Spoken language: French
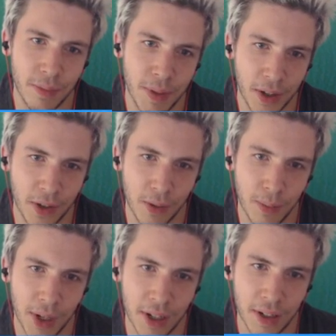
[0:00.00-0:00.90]
Spire
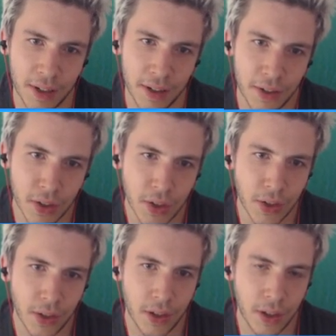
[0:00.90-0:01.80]
Goblin...
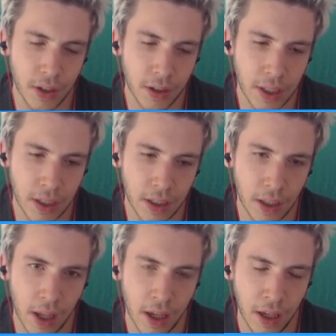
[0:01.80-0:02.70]
Euh,
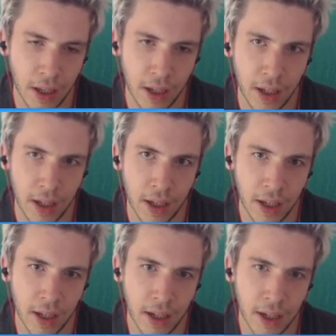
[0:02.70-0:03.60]
na, na,
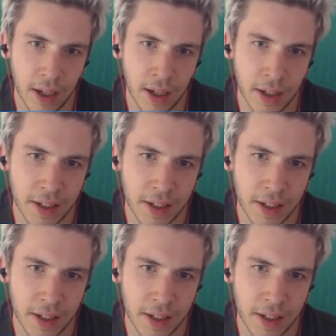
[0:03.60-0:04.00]
na, na.